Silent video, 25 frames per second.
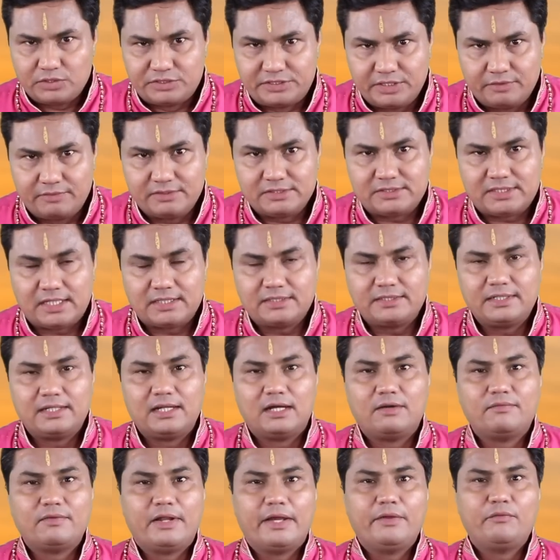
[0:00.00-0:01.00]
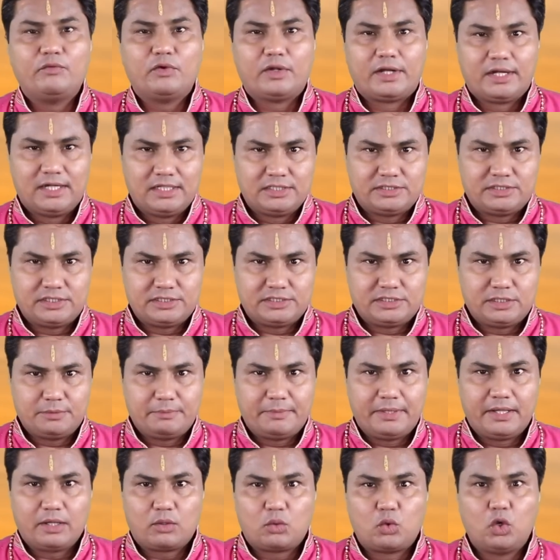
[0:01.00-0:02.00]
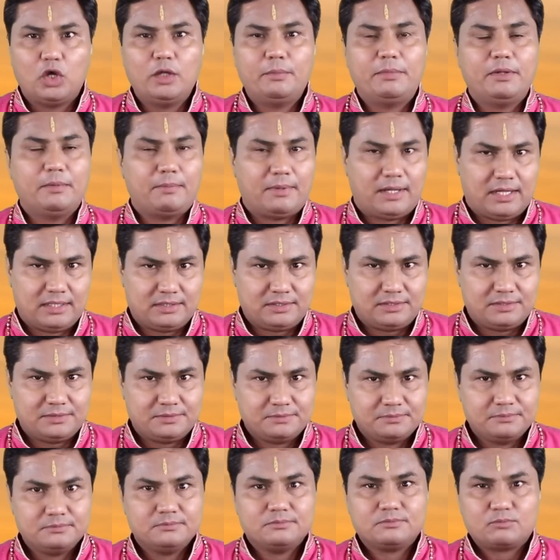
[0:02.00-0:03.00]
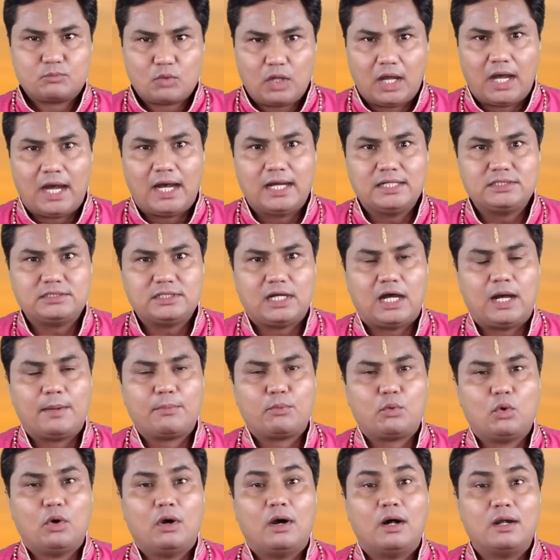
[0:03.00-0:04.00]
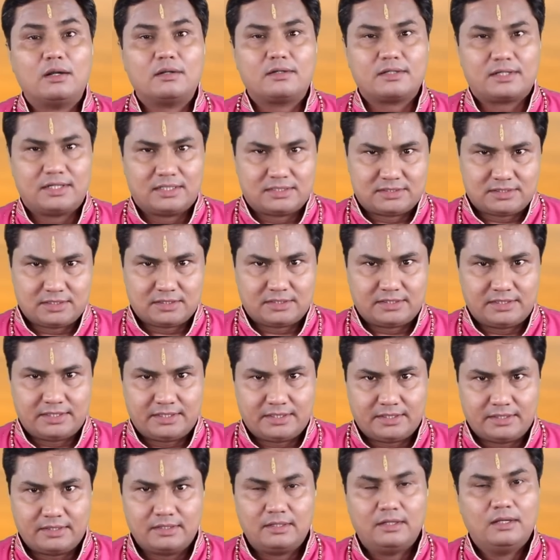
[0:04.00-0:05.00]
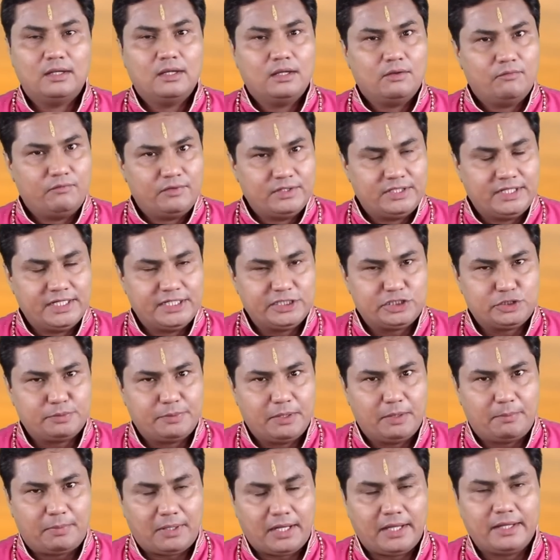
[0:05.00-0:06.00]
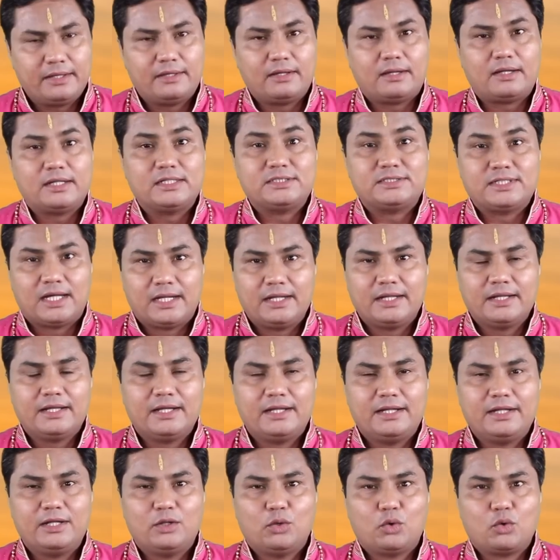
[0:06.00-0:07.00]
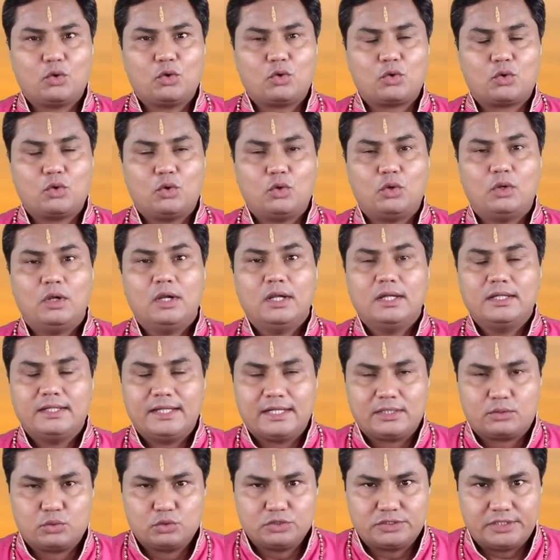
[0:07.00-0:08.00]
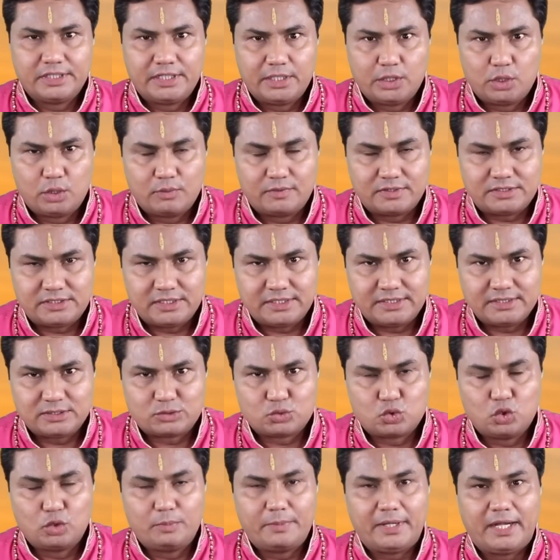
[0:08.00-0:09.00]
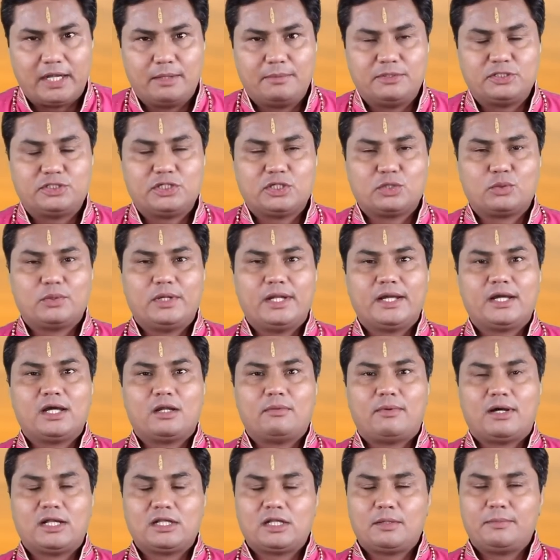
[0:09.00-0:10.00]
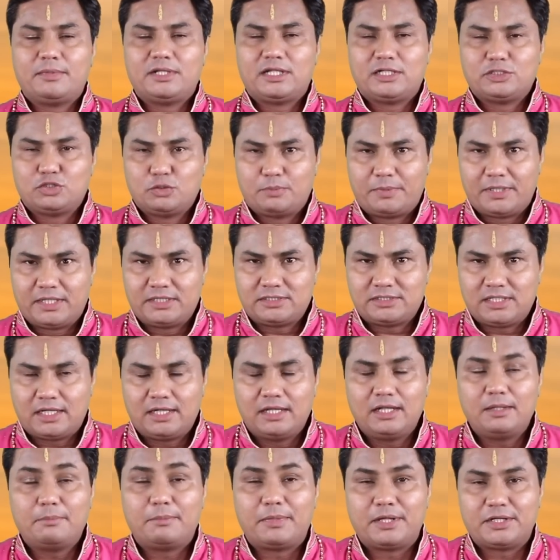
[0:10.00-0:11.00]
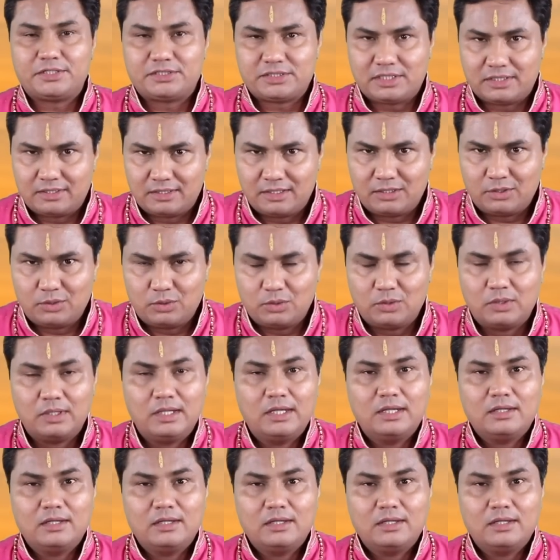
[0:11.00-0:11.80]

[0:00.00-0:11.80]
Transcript: जीवन साथी लव लाइफ और रिलेशनशिप में कोई भी बात आज आपको हर्ट कर सकती है विदेश में पढ़ाई करने जाने के लिए लोगों को या दूसरी यूनिवर्सिटी स्कूल में एडमिशन को लेकर माता पिता जो परेशान है परेशान ना हो